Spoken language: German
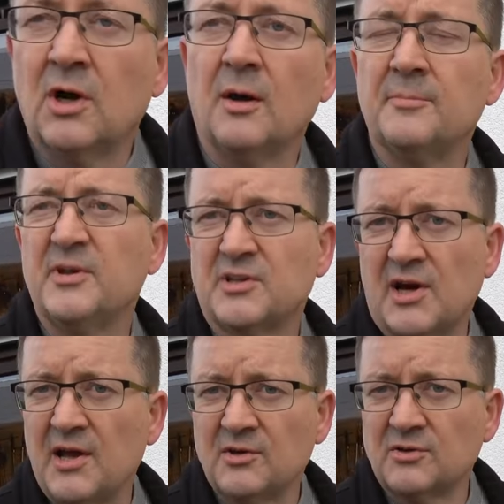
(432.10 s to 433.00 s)

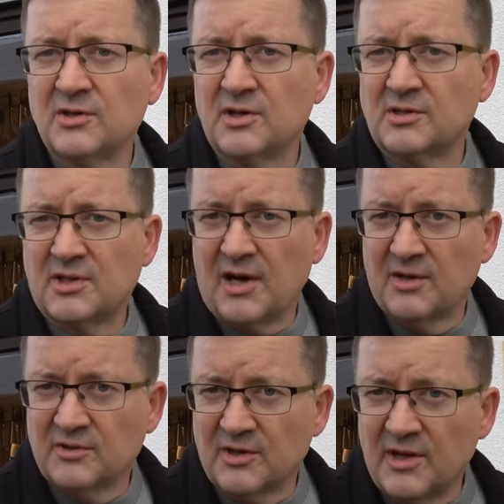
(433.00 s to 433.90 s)
AP300,
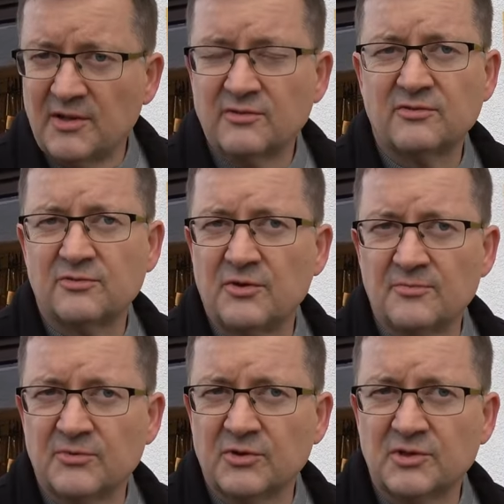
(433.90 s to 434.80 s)
300S,
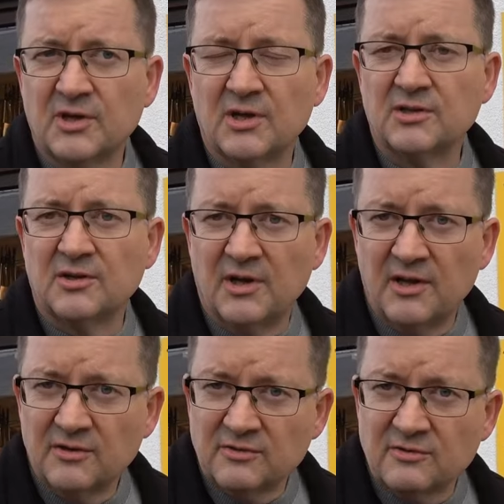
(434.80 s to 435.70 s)

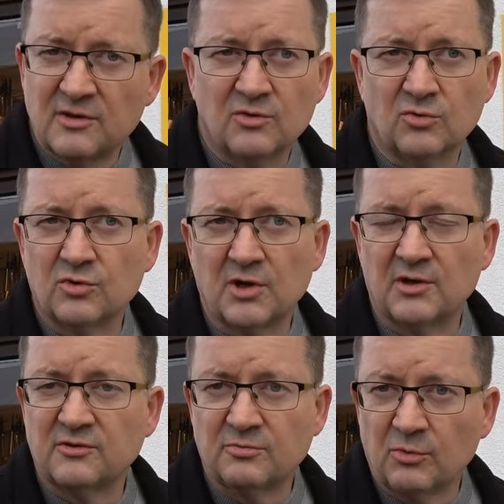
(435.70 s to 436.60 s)
500S
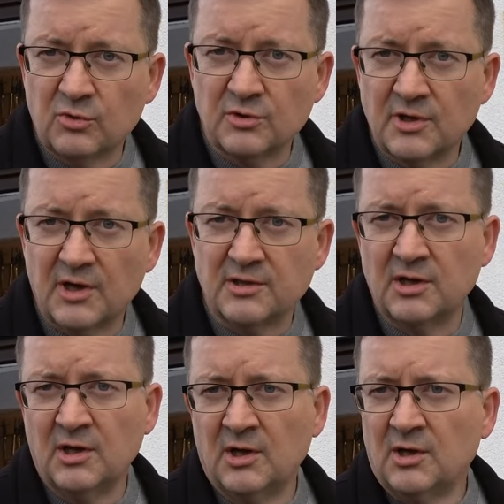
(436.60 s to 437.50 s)
oder 200
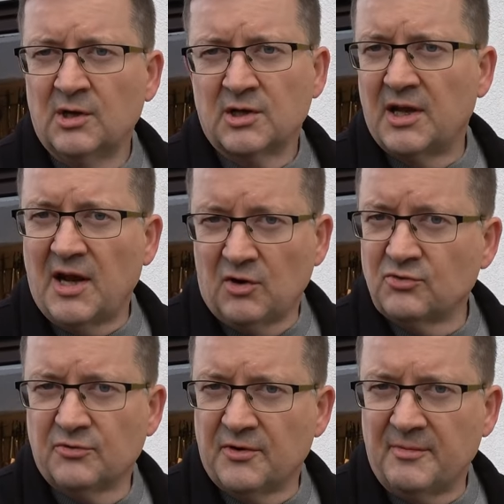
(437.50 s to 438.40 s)

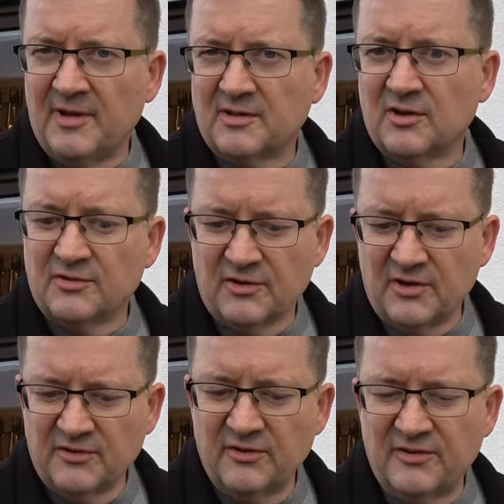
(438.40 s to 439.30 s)
genauso verwenden. Also
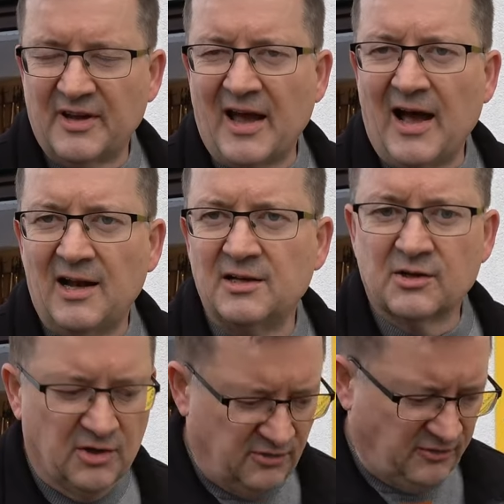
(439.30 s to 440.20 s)
das ist egal. Ihr
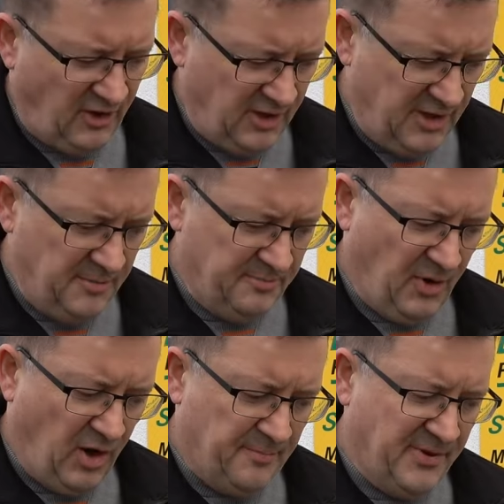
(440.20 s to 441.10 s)
könnt alle
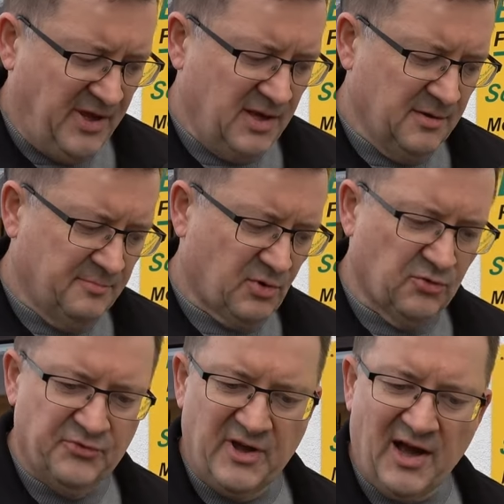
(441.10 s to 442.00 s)

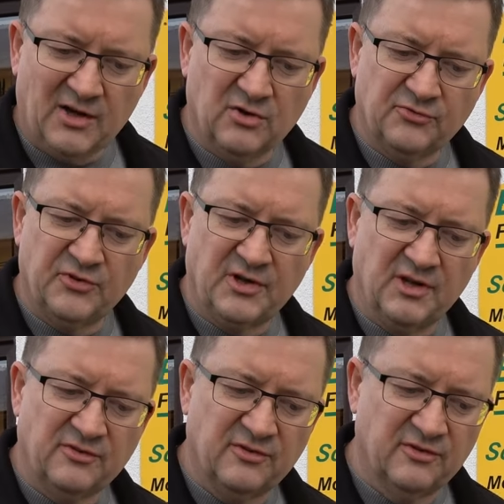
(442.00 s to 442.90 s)
AP-Profi-Akkus für
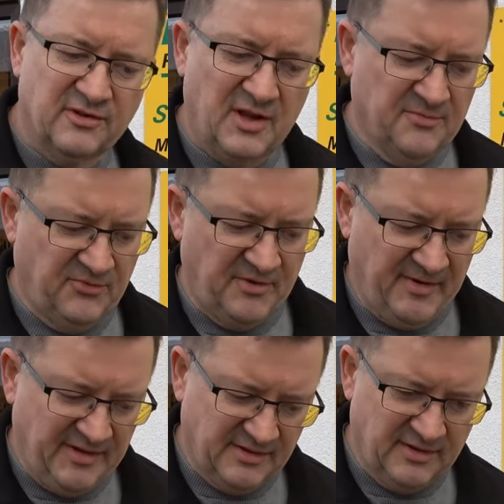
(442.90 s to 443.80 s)
das System
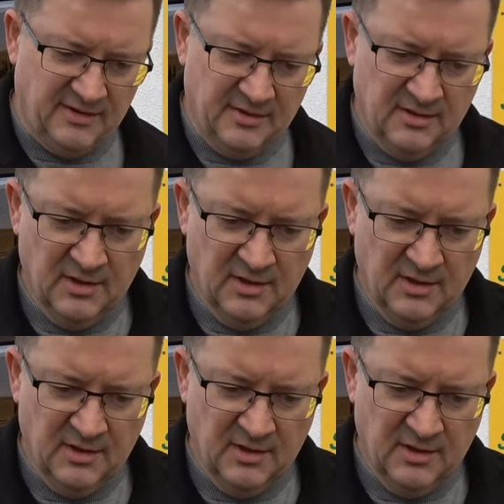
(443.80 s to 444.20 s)
verwenden.